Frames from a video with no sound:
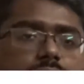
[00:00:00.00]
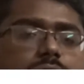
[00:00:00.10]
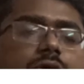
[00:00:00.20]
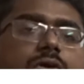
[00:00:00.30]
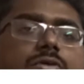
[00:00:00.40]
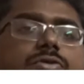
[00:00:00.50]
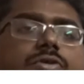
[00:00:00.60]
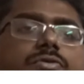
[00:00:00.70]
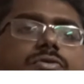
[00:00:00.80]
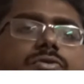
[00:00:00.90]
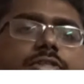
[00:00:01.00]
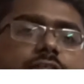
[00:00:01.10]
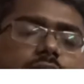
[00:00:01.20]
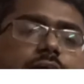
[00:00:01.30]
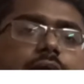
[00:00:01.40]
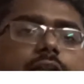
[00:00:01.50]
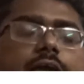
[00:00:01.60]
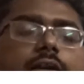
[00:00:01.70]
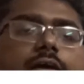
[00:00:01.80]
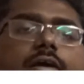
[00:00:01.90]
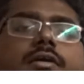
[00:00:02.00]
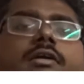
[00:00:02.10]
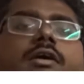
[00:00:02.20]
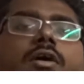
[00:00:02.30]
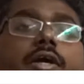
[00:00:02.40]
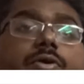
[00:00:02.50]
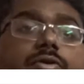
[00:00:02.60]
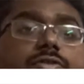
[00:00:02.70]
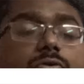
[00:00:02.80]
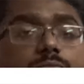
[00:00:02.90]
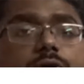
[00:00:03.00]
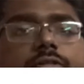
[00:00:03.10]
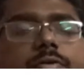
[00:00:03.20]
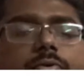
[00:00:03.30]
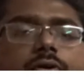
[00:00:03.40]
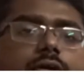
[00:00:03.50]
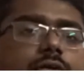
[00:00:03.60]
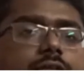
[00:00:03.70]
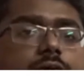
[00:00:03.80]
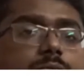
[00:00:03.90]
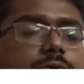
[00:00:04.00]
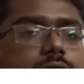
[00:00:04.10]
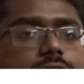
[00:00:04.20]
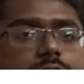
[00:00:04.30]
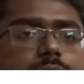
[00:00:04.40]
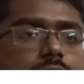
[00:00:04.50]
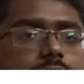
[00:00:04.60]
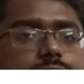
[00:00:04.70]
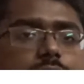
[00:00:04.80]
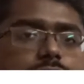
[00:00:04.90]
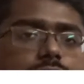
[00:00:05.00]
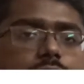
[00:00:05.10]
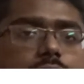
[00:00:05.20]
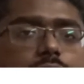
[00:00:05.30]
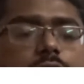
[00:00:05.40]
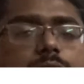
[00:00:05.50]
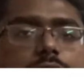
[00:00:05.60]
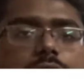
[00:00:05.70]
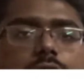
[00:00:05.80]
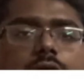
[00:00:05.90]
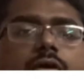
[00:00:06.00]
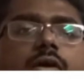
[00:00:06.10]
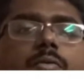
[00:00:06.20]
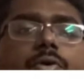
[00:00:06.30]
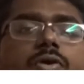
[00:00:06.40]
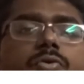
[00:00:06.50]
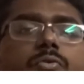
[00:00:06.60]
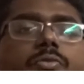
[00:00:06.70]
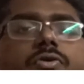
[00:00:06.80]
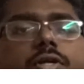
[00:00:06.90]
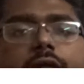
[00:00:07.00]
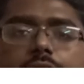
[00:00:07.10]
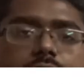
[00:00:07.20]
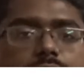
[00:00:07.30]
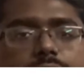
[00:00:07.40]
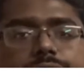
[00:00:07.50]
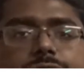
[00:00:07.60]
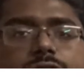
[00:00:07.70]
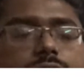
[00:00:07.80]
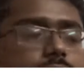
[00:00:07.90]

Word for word: இருக்கும் ஸோ இது வந்து ஒரு சின்ன ஏரியாவில் அக்யூரேசி ரொம்ப அதிகமாக இருக்க தேவைப்படுற இடத்துல இது பண்ணலாம் ஆக்சுவலாக அது அக்யூரேட் மெத்தட் தான் பட் ரொம்ப வந்து டைம் எடுக்கும் ஸோ